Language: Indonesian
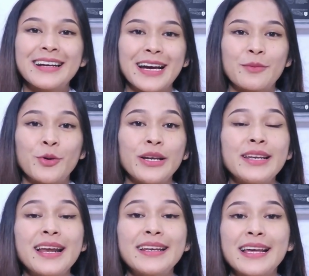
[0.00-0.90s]

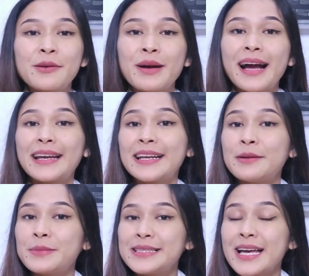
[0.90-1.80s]
karbohidrat dari makanan
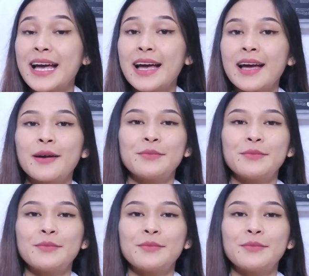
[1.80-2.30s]
dipecah